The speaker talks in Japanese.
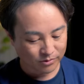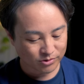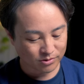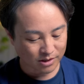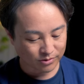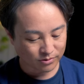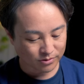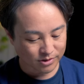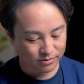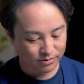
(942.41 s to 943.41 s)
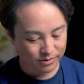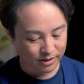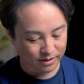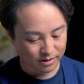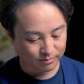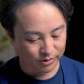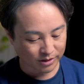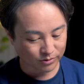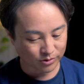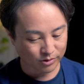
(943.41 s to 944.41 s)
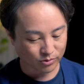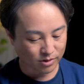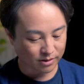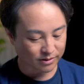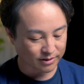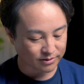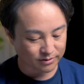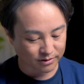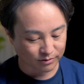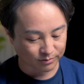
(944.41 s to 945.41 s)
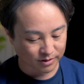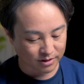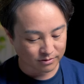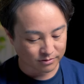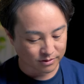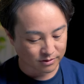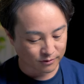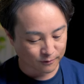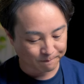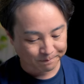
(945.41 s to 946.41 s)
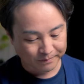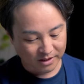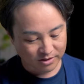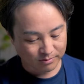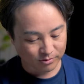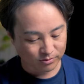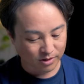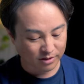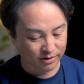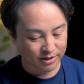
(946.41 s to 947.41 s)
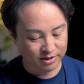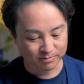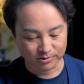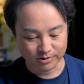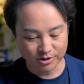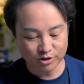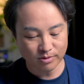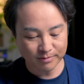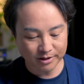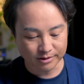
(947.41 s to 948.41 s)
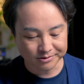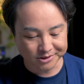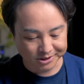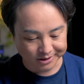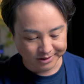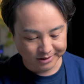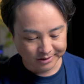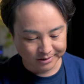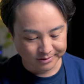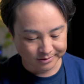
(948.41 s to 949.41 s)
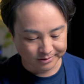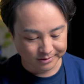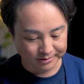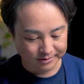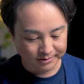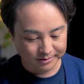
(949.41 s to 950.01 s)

もちろんあのこっちの方でボタンの方でこう拡大するっていうのもできるんですけど、しかも拡大率もにじゅうばいまでいくし、うん